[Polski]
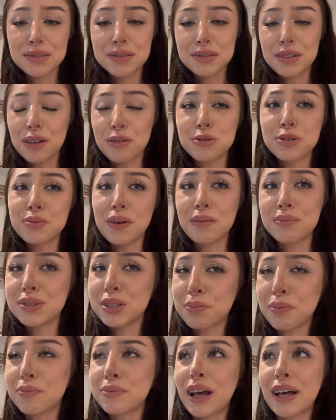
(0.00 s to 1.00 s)
załóżmy no, jakbym
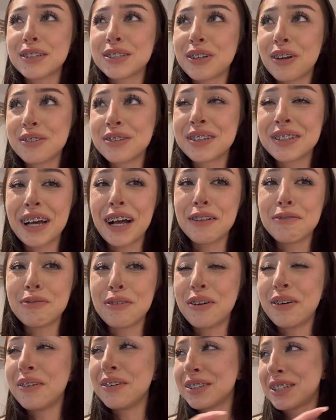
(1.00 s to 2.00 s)
zapomniała stąd,
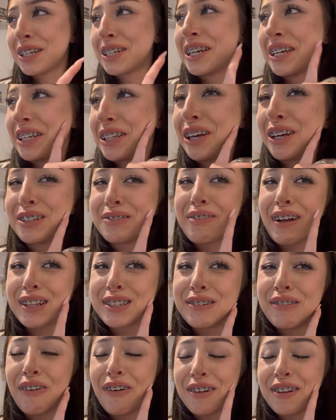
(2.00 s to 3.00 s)
albo chociaż to jest
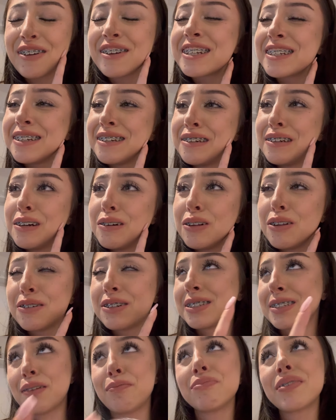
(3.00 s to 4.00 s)
bardzo mało logi y,
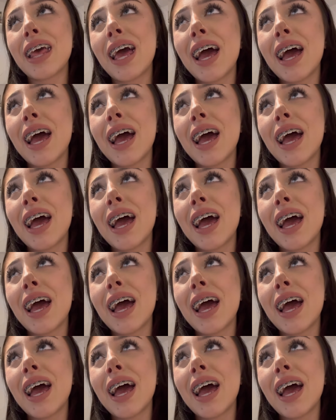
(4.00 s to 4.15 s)
logiczne,